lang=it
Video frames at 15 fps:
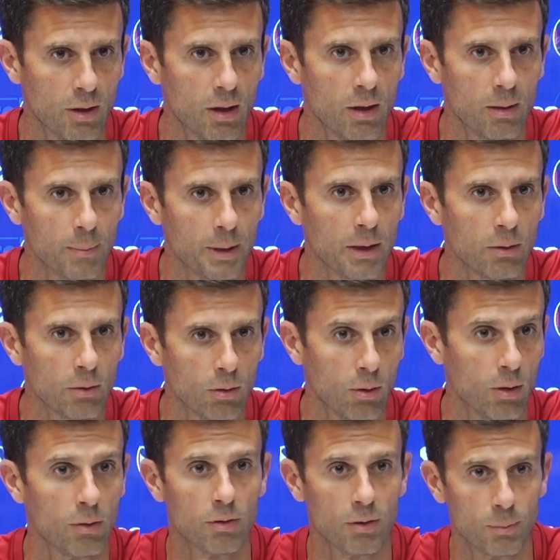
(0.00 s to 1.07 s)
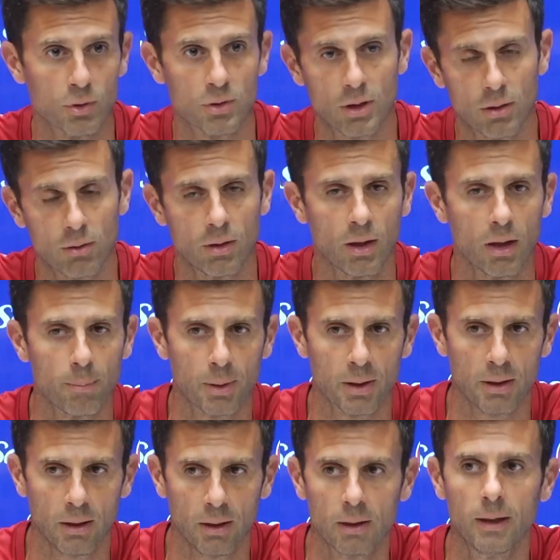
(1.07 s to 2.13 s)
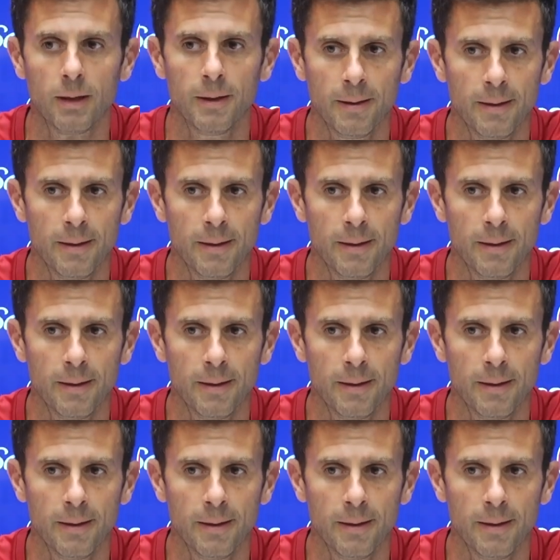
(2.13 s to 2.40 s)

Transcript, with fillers: in allenamento, lo hanno dimostrato anche in partita.